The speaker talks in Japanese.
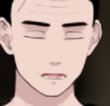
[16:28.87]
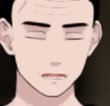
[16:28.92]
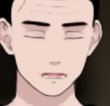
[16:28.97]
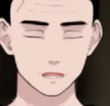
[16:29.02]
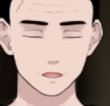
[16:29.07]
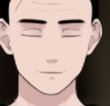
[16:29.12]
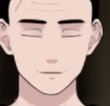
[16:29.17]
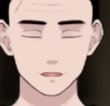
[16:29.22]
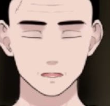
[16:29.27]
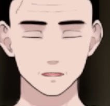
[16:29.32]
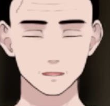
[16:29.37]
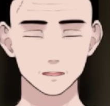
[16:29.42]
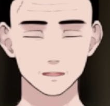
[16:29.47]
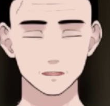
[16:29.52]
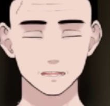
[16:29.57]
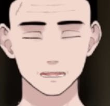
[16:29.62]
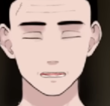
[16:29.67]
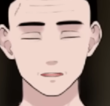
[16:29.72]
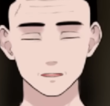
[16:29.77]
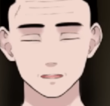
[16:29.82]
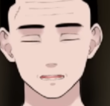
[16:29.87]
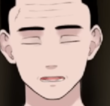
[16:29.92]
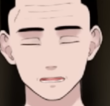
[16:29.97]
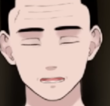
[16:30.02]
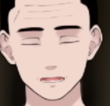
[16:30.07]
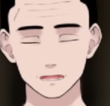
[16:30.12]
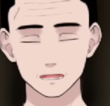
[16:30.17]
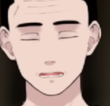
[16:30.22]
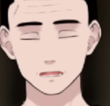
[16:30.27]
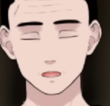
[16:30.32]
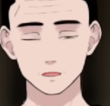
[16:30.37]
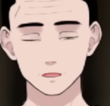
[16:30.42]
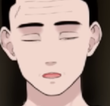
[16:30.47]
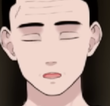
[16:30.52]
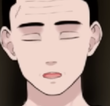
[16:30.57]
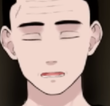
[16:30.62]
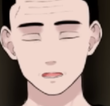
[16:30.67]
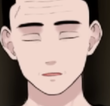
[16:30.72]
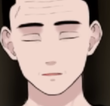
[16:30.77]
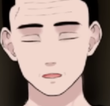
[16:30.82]
私がお酒を飲ま
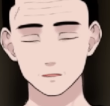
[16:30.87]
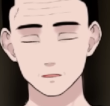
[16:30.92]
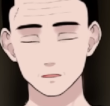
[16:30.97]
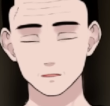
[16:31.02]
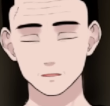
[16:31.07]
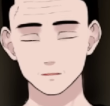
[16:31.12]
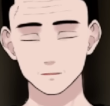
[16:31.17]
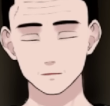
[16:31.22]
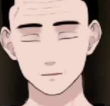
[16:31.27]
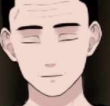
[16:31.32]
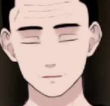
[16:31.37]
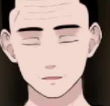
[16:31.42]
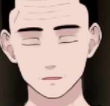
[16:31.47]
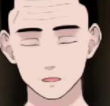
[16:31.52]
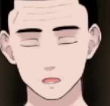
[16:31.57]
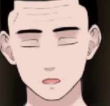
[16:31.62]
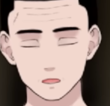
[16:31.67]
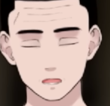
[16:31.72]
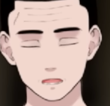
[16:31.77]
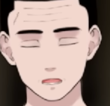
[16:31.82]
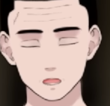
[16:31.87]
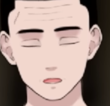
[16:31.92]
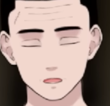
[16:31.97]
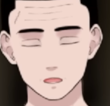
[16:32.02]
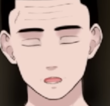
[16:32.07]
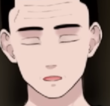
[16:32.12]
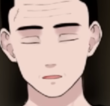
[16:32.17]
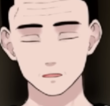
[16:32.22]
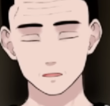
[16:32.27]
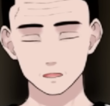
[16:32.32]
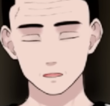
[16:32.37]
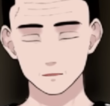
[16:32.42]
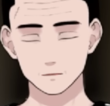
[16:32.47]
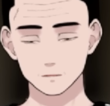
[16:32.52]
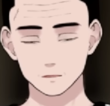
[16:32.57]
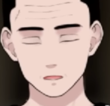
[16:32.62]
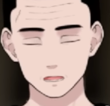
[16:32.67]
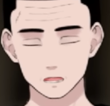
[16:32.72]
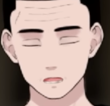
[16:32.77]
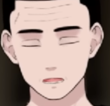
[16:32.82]
なくなった一つっていうのは、お酒飲んでる人たちみん
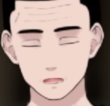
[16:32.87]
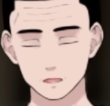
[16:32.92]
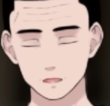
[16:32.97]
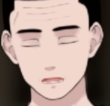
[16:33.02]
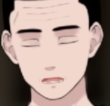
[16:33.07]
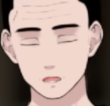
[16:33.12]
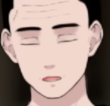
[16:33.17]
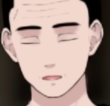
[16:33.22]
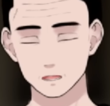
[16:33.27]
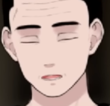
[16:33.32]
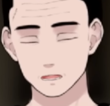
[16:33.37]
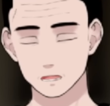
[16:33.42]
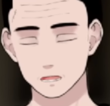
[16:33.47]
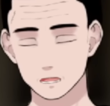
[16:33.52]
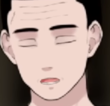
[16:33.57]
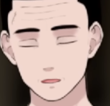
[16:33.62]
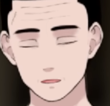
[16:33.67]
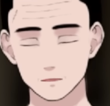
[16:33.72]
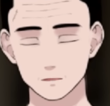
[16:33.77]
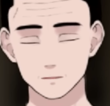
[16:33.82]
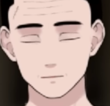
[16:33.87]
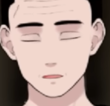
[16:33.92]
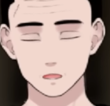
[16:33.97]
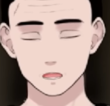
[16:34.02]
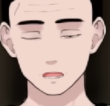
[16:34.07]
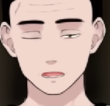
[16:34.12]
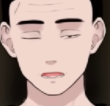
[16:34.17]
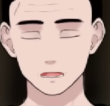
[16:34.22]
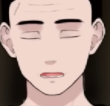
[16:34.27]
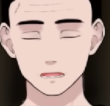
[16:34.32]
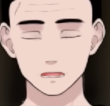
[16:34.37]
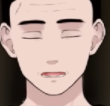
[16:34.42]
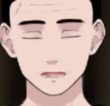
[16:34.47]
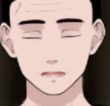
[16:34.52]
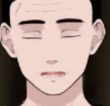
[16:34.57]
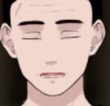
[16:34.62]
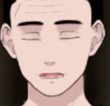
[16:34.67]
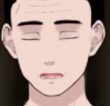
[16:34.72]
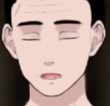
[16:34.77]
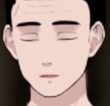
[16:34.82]
な同じ話ばっかりなんです。
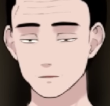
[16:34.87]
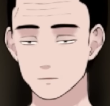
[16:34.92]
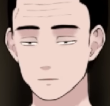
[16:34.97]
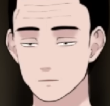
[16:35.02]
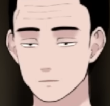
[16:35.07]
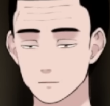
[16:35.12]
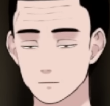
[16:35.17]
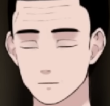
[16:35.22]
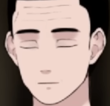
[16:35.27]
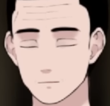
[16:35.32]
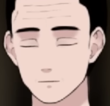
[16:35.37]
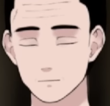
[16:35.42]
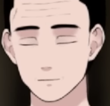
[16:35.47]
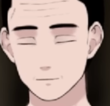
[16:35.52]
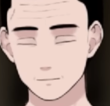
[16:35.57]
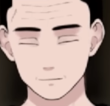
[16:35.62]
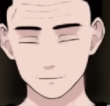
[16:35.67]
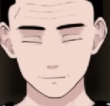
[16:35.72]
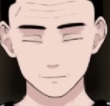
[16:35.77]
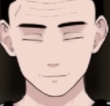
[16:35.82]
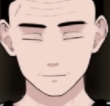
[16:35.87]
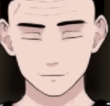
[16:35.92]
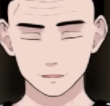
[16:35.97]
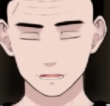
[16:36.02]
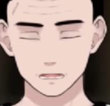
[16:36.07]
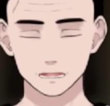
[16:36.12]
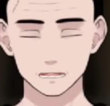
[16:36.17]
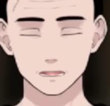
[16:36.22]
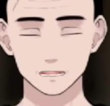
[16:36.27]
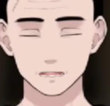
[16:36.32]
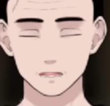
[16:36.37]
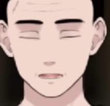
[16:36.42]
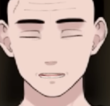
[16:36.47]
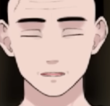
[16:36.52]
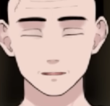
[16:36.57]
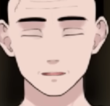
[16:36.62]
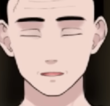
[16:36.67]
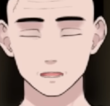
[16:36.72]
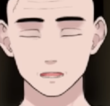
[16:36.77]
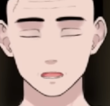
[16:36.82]
必ず。うん。必ず
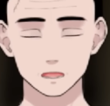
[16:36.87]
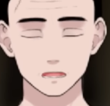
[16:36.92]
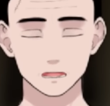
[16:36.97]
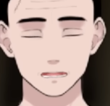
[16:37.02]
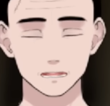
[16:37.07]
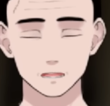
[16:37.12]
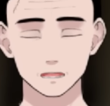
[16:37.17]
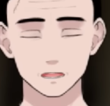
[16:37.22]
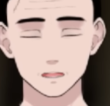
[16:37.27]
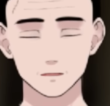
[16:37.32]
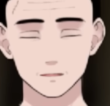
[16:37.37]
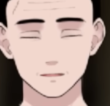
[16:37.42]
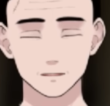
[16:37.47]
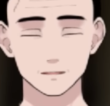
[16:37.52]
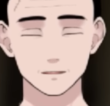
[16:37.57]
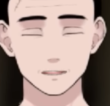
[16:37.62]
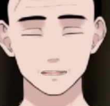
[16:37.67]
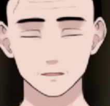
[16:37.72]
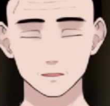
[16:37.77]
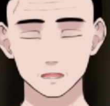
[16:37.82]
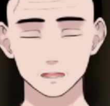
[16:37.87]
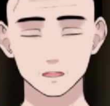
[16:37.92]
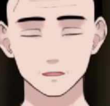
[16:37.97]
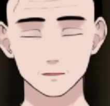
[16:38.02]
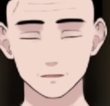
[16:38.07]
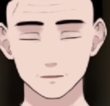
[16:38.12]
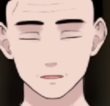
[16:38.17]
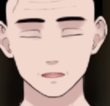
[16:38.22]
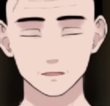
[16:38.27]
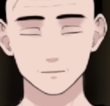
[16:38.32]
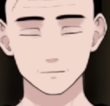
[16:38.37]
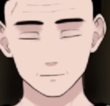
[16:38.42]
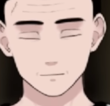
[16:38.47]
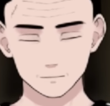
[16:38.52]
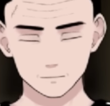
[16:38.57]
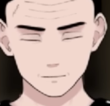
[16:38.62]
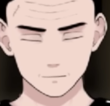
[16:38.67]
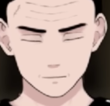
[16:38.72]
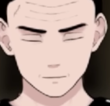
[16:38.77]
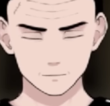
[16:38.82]
思い出話、自慢話、悪
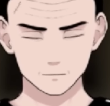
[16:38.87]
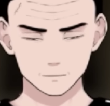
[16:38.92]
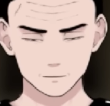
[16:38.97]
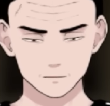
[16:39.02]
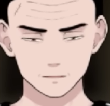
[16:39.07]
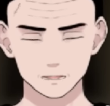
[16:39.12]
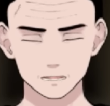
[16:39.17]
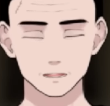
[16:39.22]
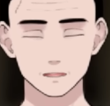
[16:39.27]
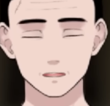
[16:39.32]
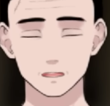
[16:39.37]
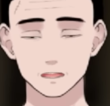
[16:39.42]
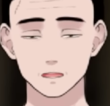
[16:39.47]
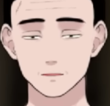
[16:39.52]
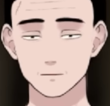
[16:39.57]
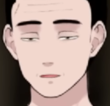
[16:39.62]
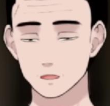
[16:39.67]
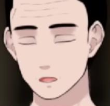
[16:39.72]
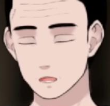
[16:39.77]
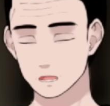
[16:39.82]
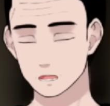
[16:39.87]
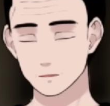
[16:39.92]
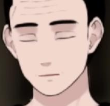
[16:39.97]
口になっちゃうんで、